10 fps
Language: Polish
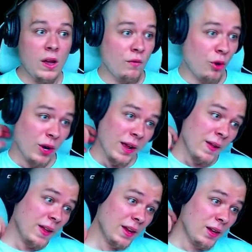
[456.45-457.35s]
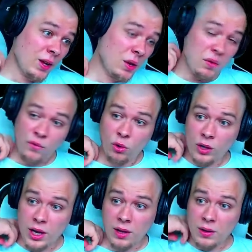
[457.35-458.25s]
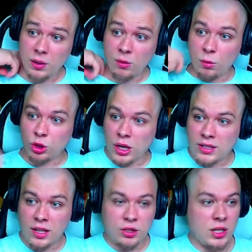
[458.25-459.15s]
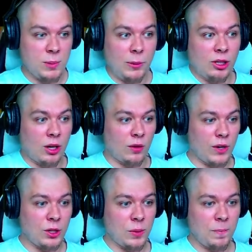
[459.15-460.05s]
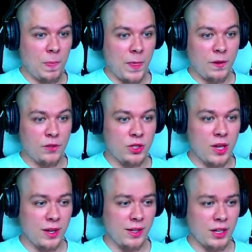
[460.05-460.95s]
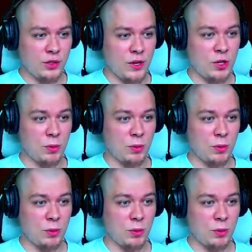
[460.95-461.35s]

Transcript: w ogóle, y, w ogóle, może ja zacznę speedrunować y, wszystkie gry na świecie.